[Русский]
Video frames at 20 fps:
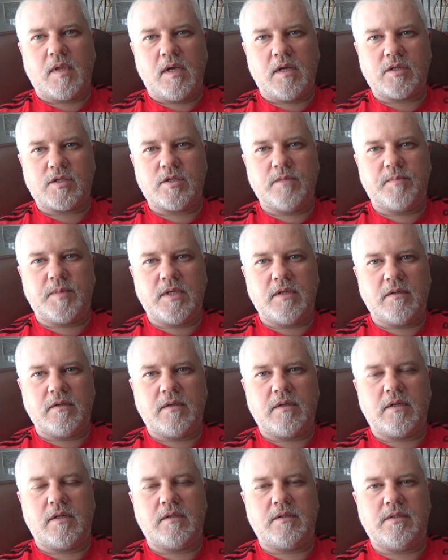ошибки
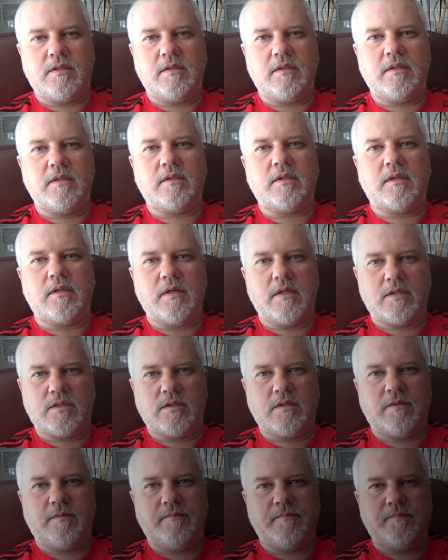делает
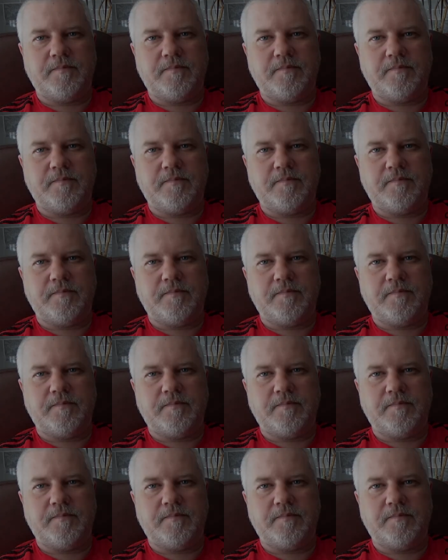каждый.